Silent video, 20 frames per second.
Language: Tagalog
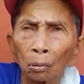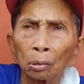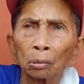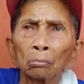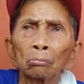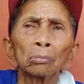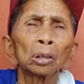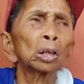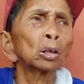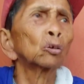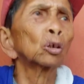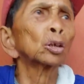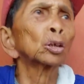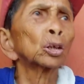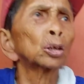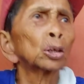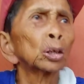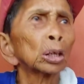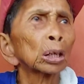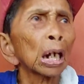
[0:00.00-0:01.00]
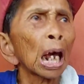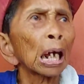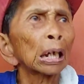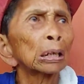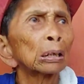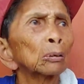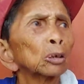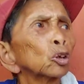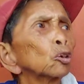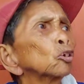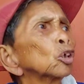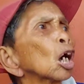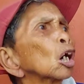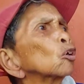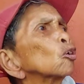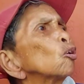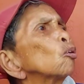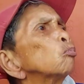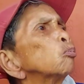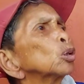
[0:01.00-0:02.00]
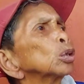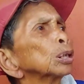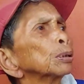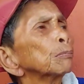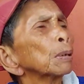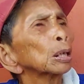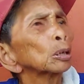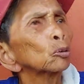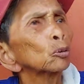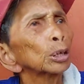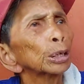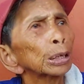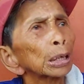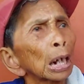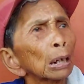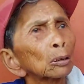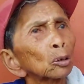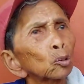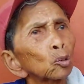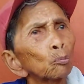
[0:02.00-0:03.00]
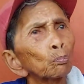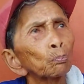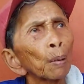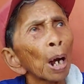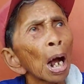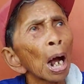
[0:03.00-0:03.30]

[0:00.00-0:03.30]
Hindi ba sisirain? Yung ang kubo ni Mandoy nandun pa.